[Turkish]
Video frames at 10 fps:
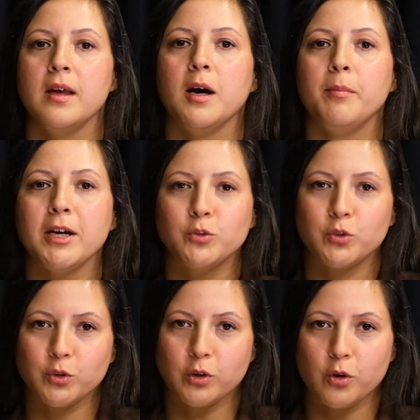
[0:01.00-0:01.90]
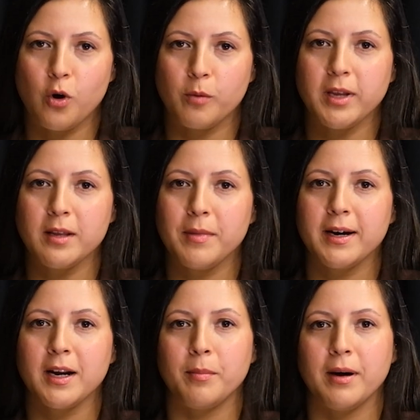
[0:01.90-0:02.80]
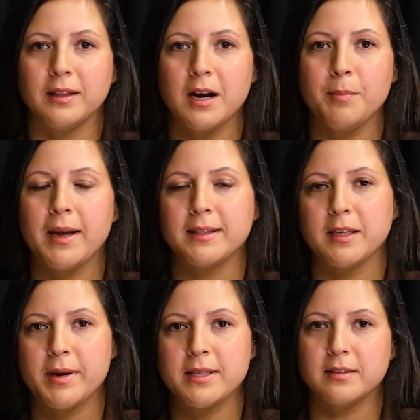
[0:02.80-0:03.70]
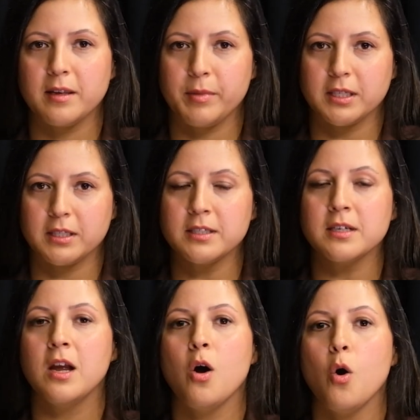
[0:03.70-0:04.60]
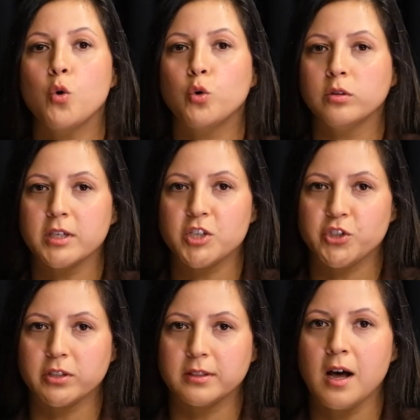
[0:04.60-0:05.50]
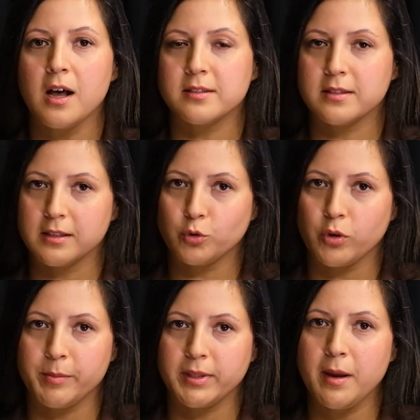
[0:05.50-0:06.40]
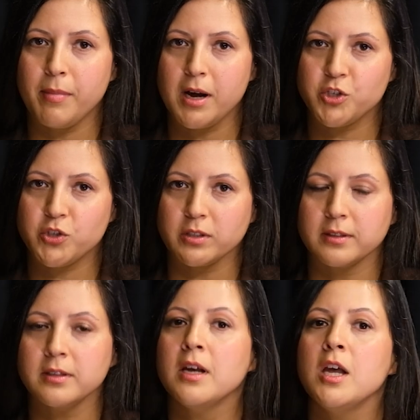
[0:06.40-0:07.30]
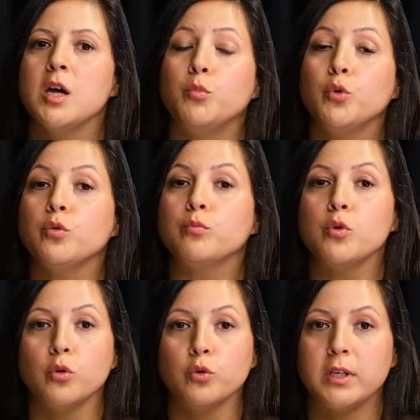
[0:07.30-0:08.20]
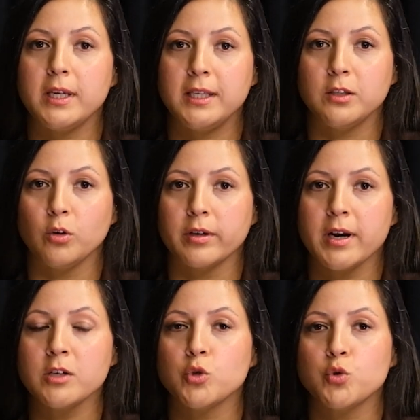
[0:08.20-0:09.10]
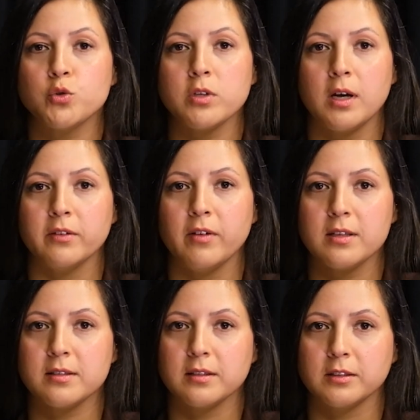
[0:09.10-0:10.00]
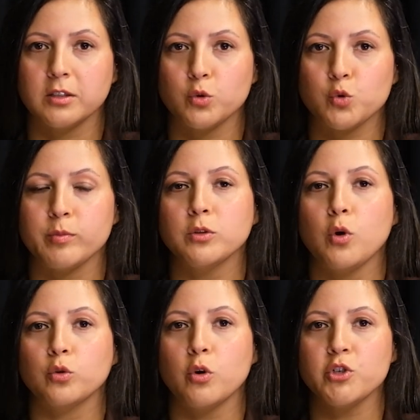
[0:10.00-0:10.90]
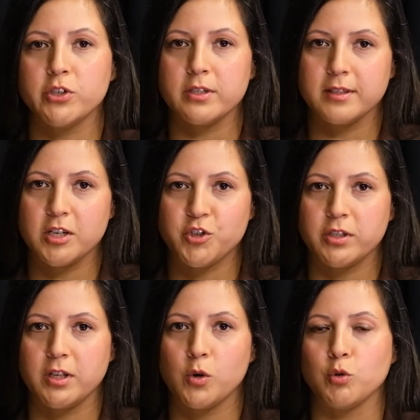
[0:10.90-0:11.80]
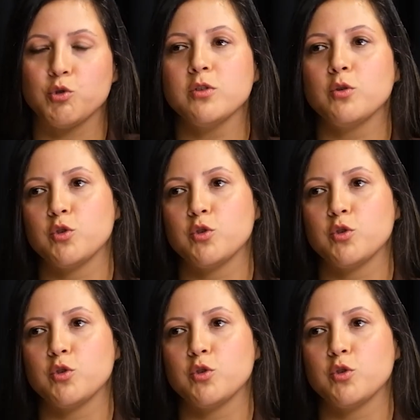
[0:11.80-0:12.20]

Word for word: Habertürk.com'dan merhabalar. Ben Demet Demirkır. Okullar açıldı, hastalık dönemi de başladı. Bugün bu konuyla ilgili olarak çocuk sağlığı ve hastalıkları uzmanı Doktor Şirin Seçkin'le konuşacağız.